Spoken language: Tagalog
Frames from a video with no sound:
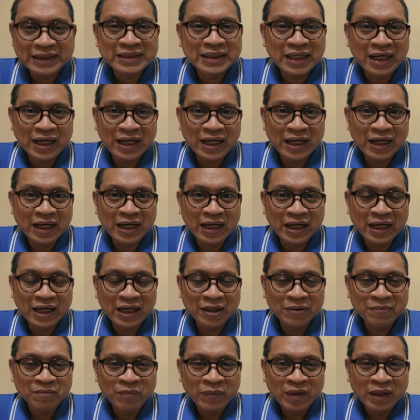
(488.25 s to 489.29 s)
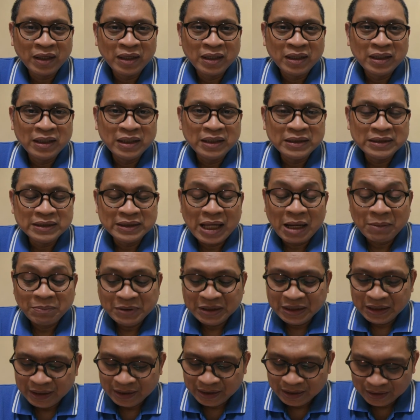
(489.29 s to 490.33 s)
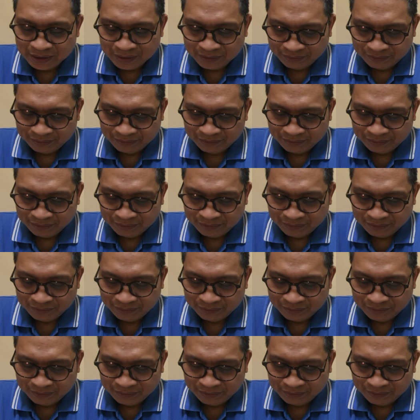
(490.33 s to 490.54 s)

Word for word: sa Snapseed.